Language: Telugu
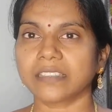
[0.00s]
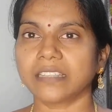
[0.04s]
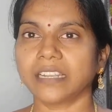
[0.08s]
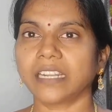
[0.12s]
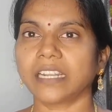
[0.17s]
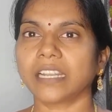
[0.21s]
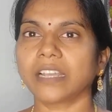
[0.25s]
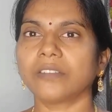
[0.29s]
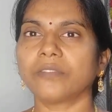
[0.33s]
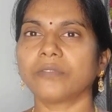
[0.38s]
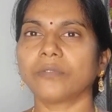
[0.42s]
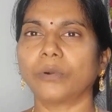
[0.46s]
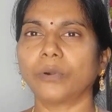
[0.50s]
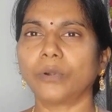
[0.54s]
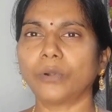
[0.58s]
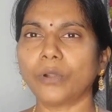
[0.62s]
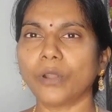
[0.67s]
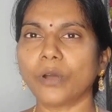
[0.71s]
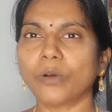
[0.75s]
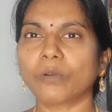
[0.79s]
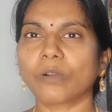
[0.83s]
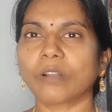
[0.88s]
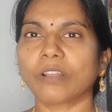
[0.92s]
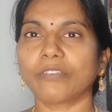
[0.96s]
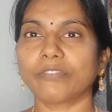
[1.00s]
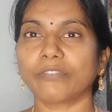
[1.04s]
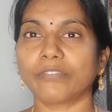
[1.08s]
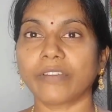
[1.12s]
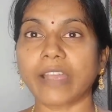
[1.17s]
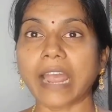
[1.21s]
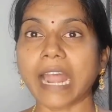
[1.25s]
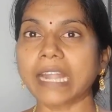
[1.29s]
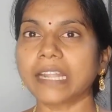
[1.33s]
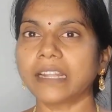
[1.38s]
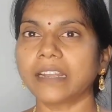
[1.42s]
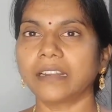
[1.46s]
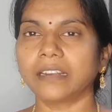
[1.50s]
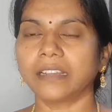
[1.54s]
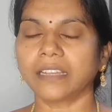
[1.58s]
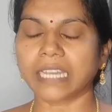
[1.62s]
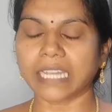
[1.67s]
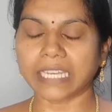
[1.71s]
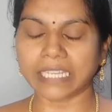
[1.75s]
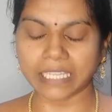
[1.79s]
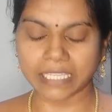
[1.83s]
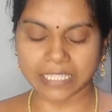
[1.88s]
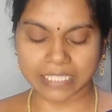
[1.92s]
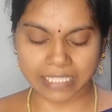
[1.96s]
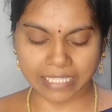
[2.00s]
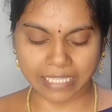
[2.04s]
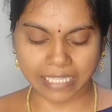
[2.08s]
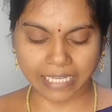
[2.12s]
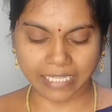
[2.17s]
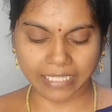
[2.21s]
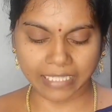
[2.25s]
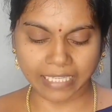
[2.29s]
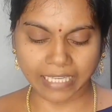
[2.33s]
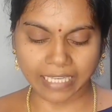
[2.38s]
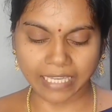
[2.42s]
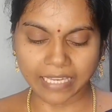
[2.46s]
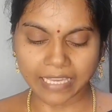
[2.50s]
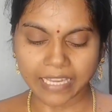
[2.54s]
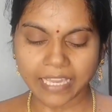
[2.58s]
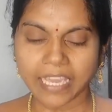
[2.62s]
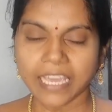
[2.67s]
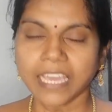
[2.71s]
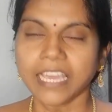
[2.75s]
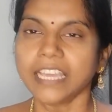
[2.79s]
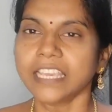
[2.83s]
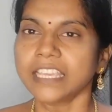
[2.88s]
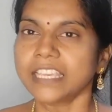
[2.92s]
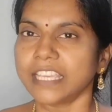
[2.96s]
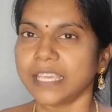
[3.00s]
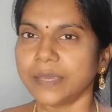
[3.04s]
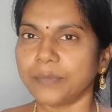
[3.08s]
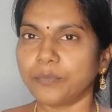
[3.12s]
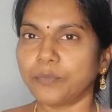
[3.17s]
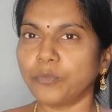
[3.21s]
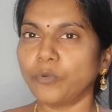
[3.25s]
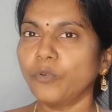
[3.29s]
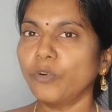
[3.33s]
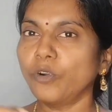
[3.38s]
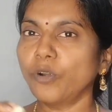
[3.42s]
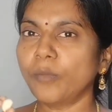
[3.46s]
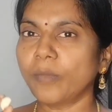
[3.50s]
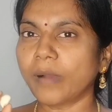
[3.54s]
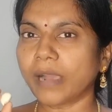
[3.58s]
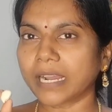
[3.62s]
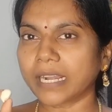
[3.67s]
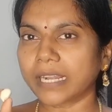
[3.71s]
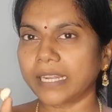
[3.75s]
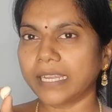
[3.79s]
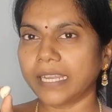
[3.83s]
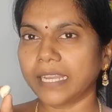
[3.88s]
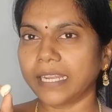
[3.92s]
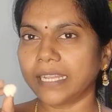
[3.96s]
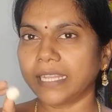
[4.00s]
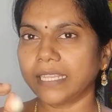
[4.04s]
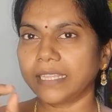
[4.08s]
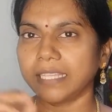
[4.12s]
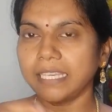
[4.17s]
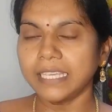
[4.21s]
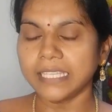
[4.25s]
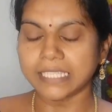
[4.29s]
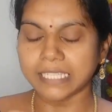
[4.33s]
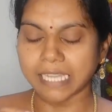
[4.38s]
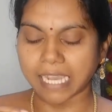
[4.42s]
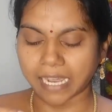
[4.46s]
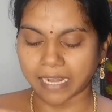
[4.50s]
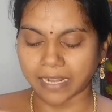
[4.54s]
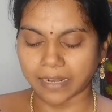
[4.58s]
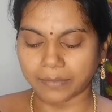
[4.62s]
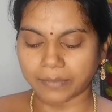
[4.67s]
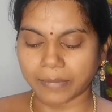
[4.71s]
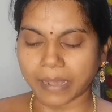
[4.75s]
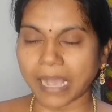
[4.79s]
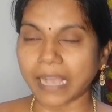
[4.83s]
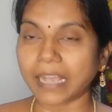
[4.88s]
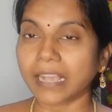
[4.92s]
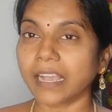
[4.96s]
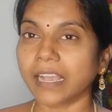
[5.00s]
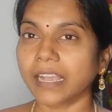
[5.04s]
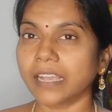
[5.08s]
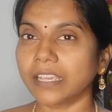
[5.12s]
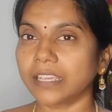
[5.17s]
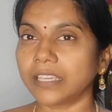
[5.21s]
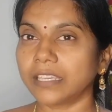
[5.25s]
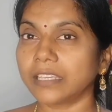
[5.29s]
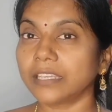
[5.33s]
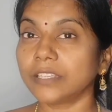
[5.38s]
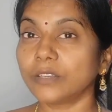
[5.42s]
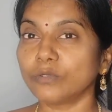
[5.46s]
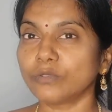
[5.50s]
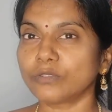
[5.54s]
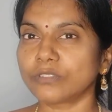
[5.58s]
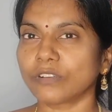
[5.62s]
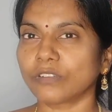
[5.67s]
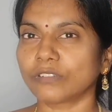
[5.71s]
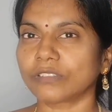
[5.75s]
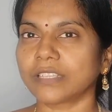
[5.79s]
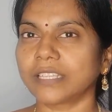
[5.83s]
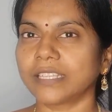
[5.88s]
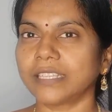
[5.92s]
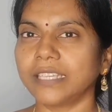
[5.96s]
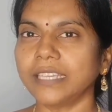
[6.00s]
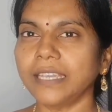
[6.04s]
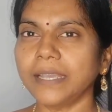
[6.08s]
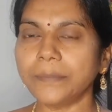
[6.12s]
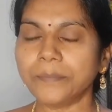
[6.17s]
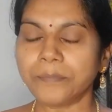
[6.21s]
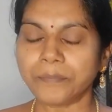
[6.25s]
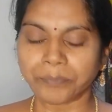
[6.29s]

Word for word: అంట ఒంట్లో ఉన్న ఫ్యాట్ని కరిగించడానికి ఈ పూల్ మకనీ అనేది చాలా బాగా యూస్ అవుతుంది